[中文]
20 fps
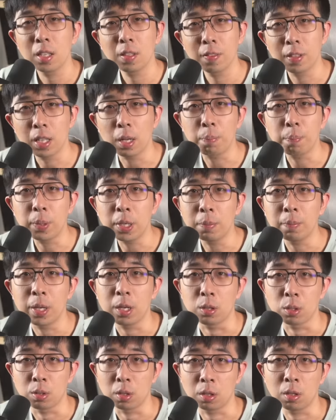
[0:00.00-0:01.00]
因为它并没
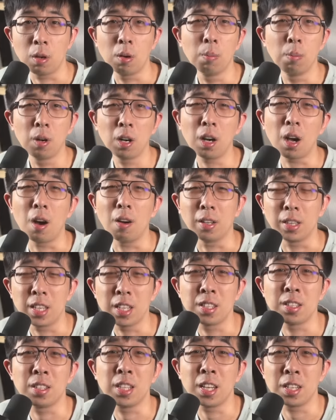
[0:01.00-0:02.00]
有说偷摸搞个
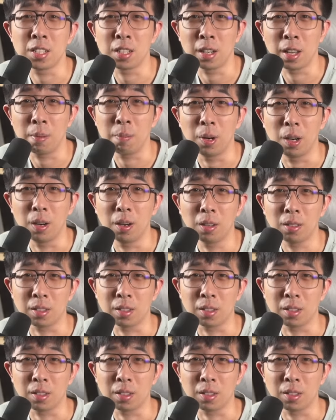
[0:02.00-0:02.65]
内置电池联盟，